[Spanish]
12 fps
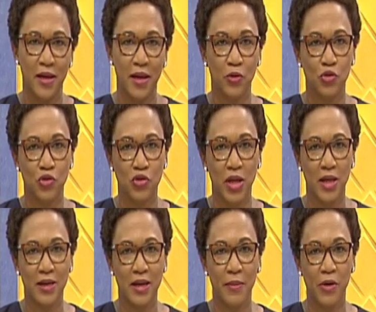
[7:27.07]
y a los dos
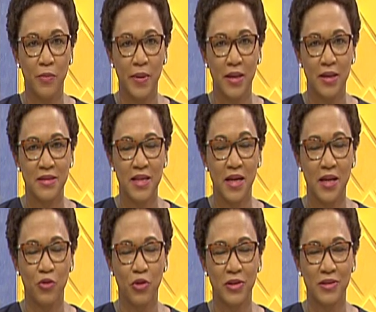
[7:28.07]
días le llamaron para
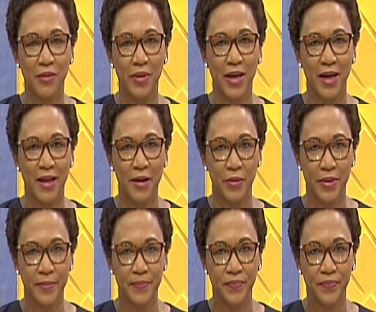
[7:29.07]
decirle dónde estaba el cadáver.